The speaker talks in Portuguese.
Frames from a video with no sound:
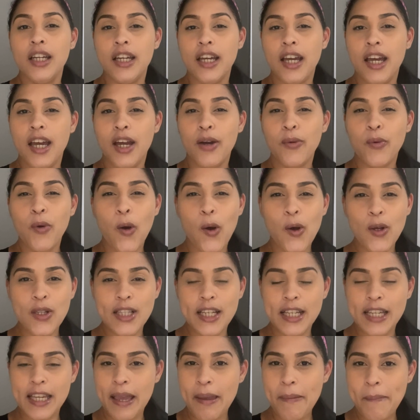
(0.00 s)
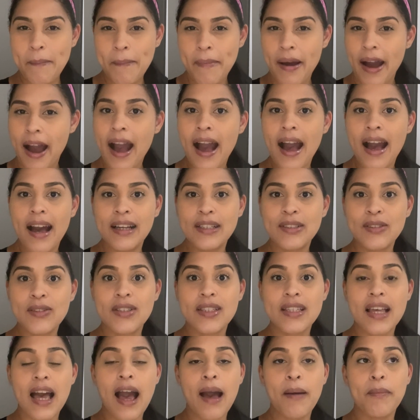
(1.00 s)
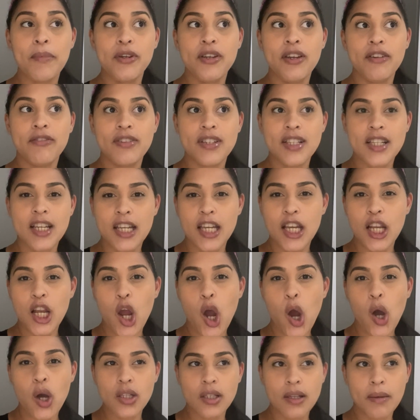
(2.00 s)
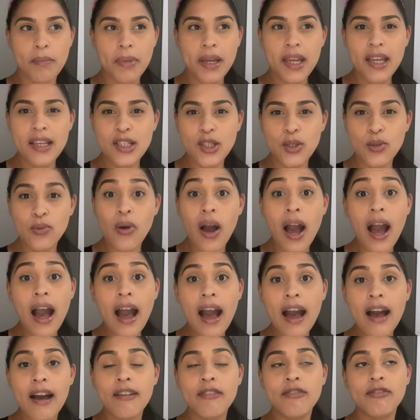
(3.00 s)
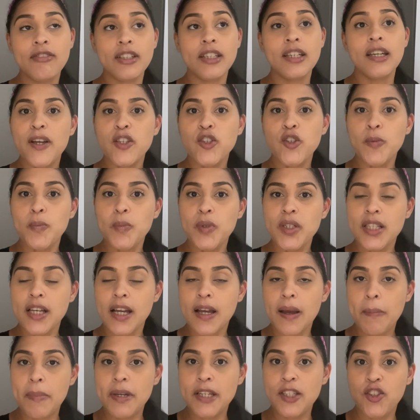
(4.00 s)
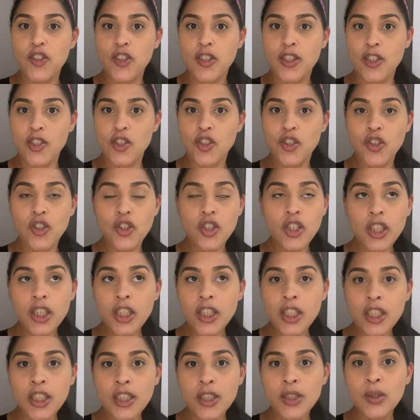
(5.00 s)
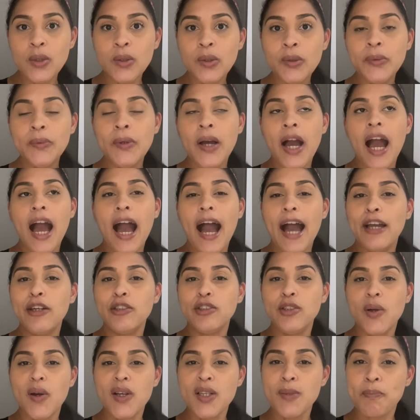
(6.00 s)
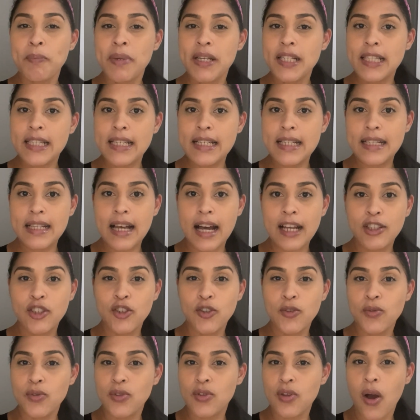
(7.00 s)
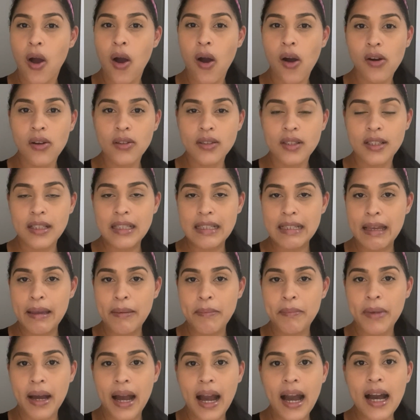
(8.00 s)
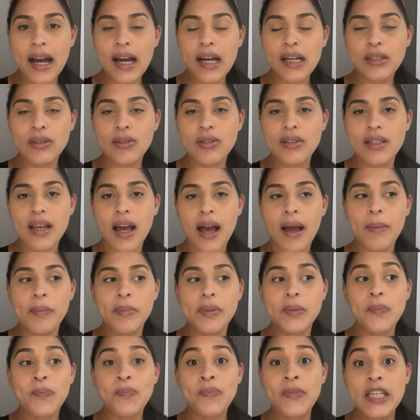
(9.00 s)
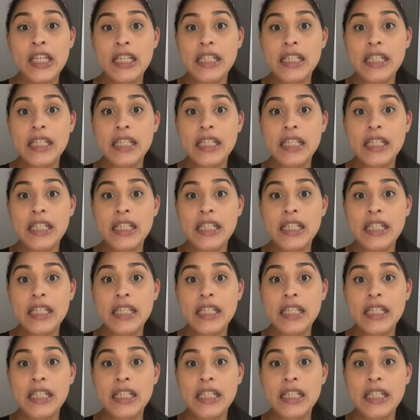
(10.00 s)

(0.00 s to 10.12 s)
É um rosa queimado, sabe? Eu ia fazer aquele rosa bem suave. Mas depois acabei desistindo. Aí eu dei uma pesquisada em uns rosas queimados, sabe?